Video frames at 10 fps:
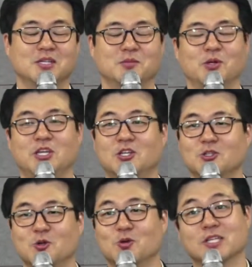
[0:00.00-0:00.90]
뭐 이런
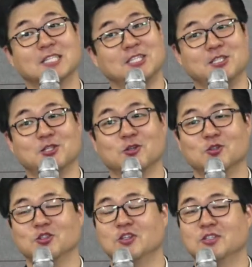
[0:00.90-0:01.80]
경우가 사실
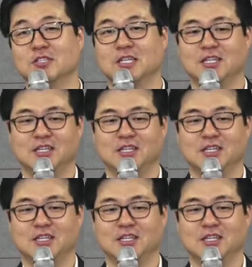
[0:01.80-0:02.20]
있었거든요.